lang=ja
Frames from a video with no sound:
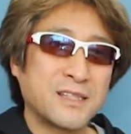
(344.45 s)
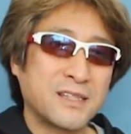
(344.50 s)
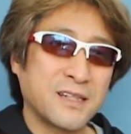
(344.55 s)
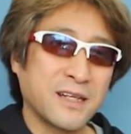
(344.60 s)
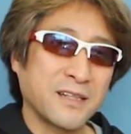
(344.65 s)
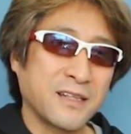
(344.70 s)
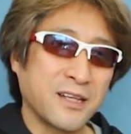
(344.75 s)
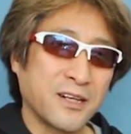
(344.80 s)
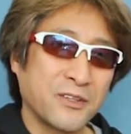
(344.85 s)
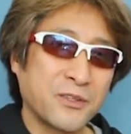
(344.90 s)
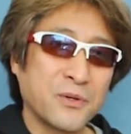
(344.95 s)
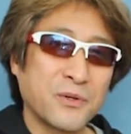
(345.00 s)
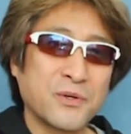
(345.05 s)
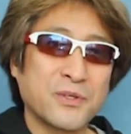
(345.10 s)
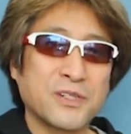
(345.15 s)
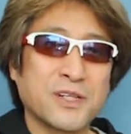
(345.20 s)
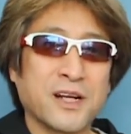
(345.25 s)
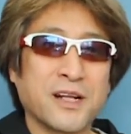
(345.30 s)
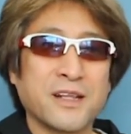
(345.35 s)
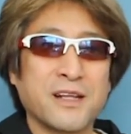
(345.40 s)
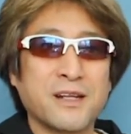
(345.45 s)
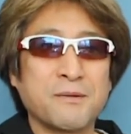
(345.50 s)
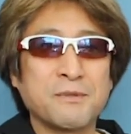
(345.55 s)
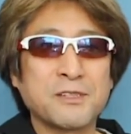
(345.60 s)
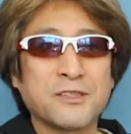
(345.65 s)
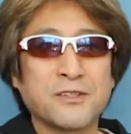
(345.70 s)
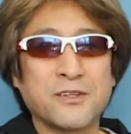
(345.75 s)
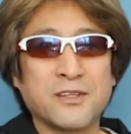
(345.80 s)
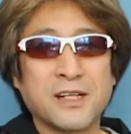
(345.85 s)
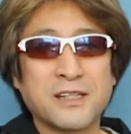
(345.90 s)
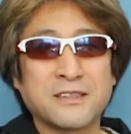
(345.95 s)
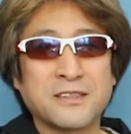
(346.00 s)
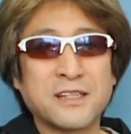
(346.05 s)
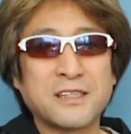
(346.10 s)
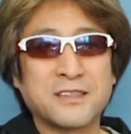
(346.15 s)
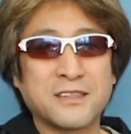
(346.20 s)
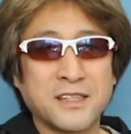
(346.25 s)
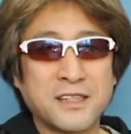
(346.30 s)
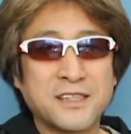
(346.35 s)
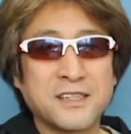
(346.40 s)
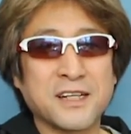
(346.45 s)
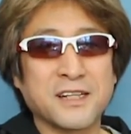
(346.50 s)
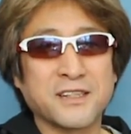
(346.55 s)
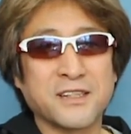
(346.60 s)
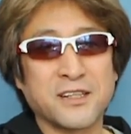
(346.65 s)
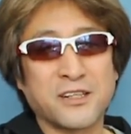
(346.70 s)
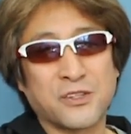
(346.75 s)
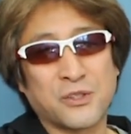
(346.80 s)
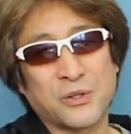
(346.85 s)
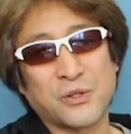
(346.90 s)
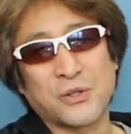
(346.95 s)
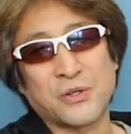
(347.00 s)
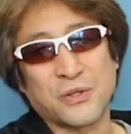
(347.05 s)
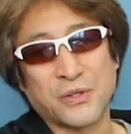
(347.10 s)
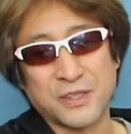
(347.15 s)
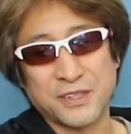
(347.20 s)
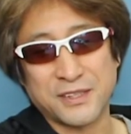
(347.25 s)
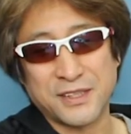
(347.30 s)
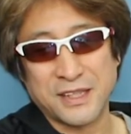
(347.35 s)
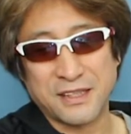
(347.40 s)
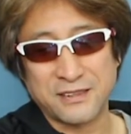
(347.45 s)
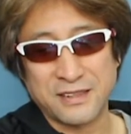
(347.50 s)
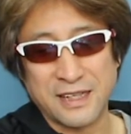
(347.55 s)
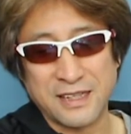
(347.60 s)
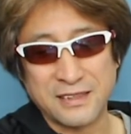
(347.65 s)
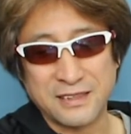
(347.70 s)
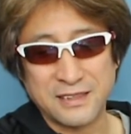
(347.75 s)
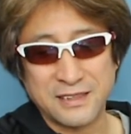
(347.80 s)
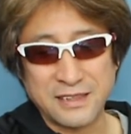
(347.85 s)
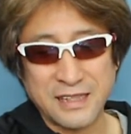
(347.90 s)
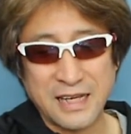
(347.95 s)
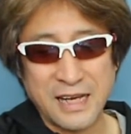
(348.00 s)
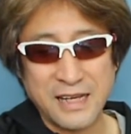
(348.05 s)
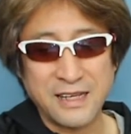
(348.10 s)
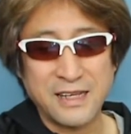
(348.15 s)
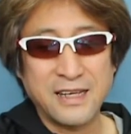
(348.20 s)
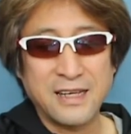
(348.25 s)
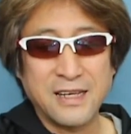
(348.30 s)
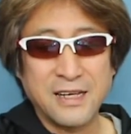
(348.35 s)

チャンネル登録からになりますのでぜひぜひチャンネル登録をしてください